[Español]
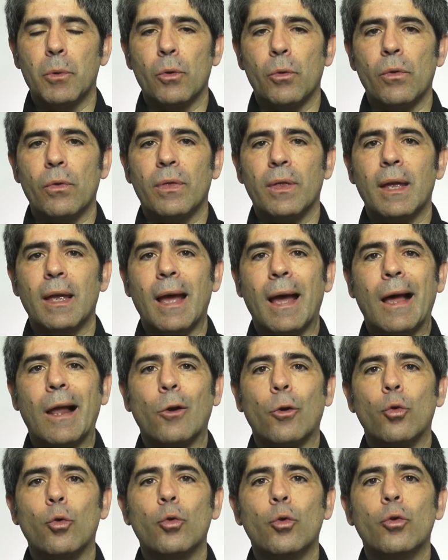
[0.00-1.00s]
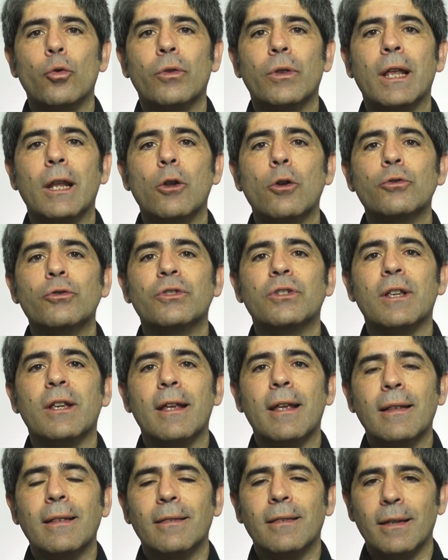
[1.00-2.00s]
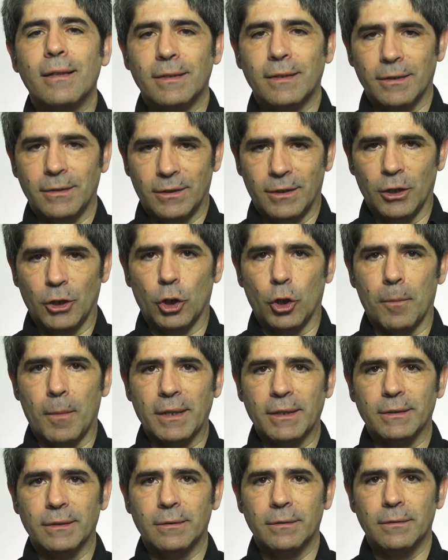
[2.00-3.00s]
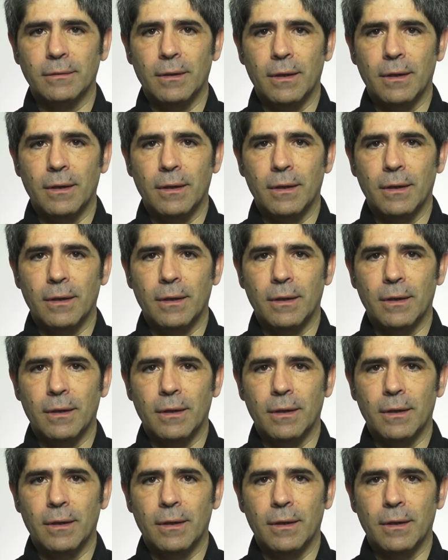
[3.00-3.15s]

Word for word: produce alguno de los siguientes síntomas.